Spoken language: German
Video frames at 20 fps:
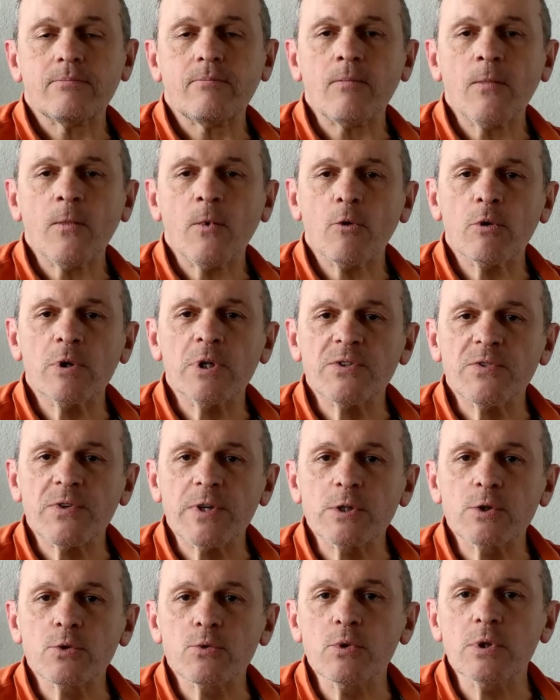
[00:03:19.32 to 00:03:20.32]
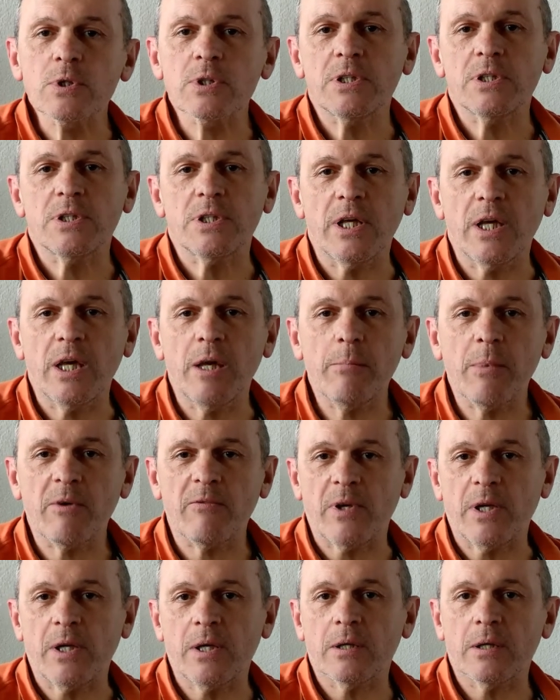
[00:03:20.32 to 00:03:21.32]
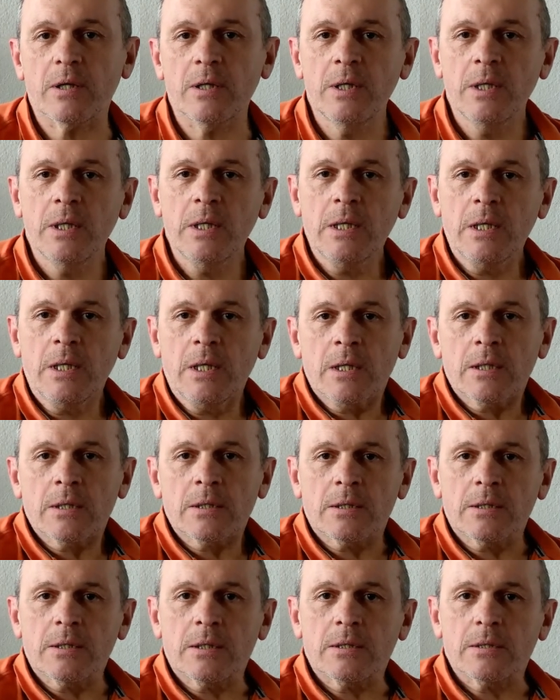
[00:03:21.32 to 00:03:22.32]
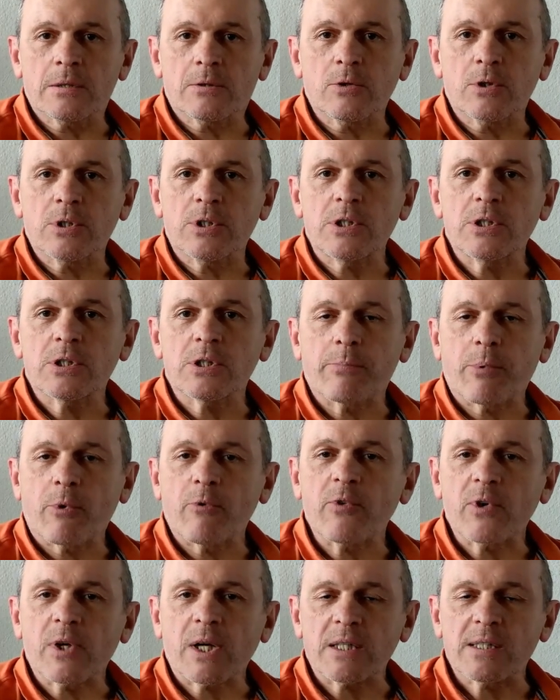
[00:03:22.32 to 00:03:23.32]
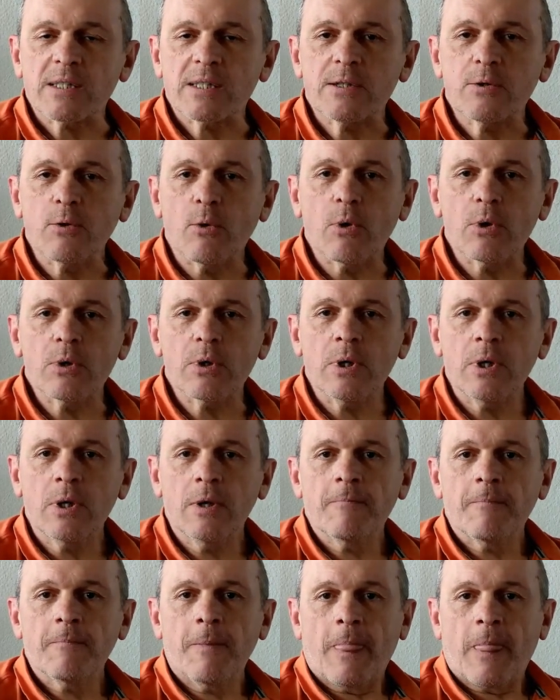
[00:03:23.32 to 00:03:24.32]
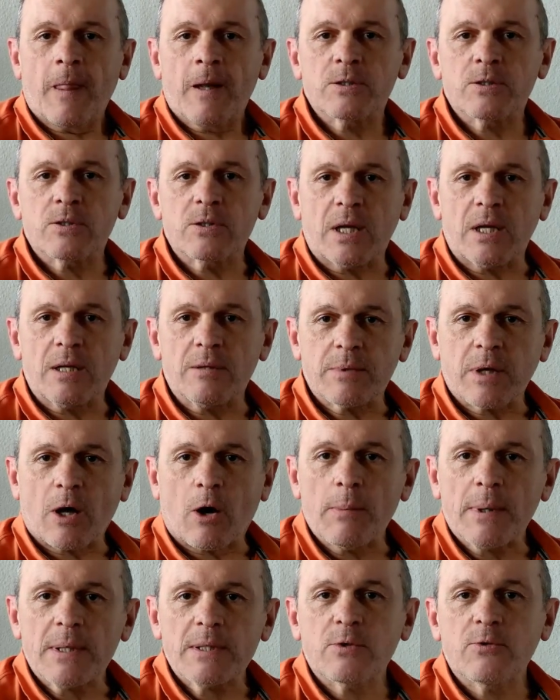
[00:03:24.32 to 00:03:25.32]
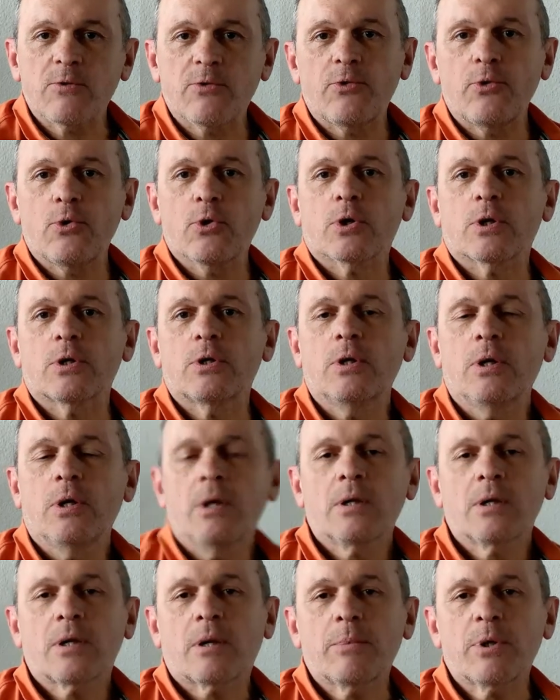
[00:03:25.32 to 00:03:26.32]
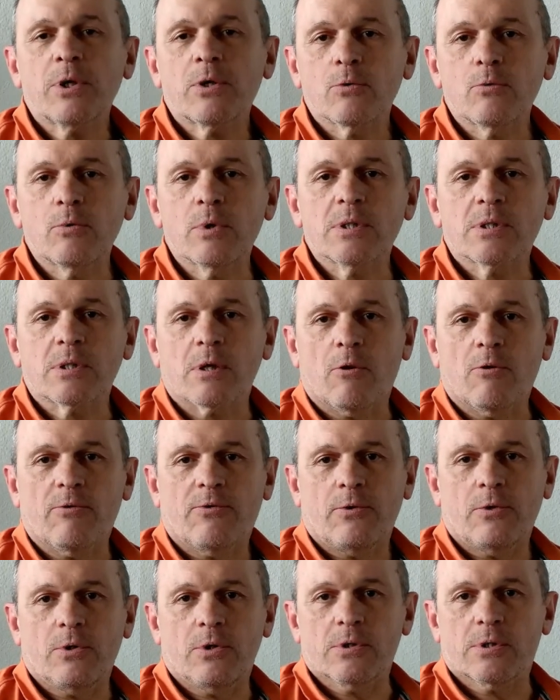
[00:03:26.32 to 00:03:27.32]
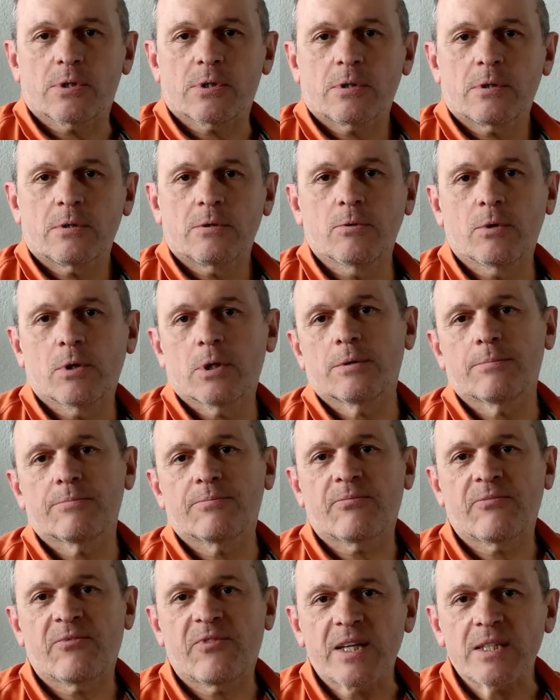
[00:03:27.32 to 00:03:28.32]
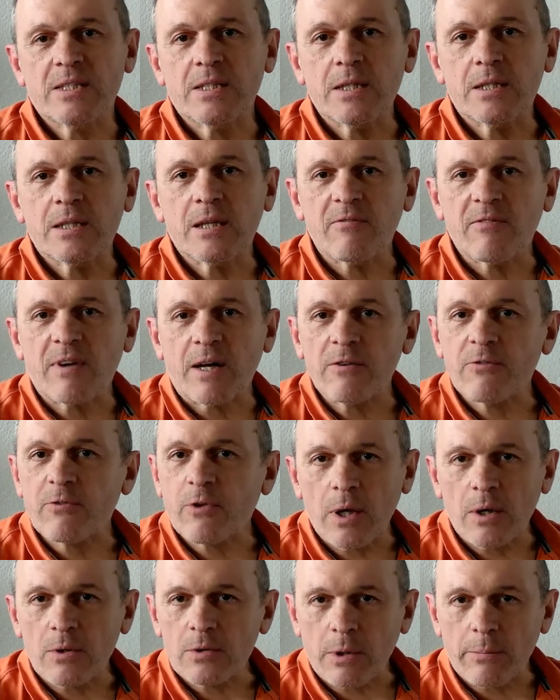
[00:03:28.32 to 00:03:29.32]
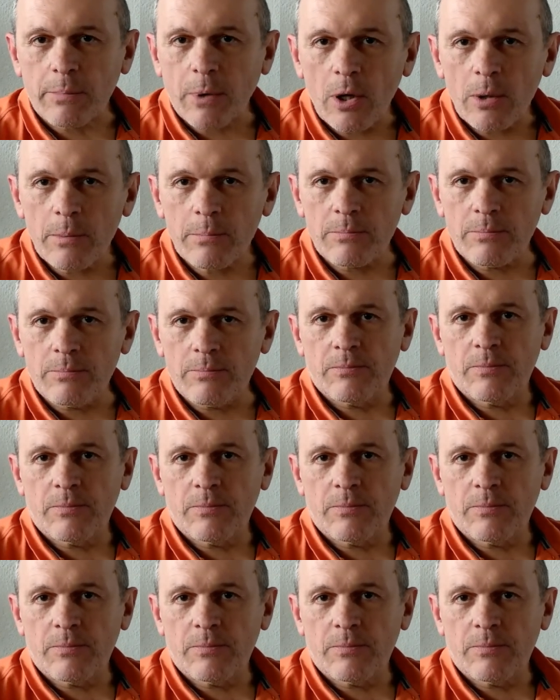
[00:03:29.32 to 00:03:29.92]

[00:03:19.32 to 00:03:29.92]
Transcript: Und es versucht dich immer wieder äh, durch diese Provokation zu deinem Trauma zu führen, damit du es auflöst. Nur wer sieht den Wald vor lauter Bäumen?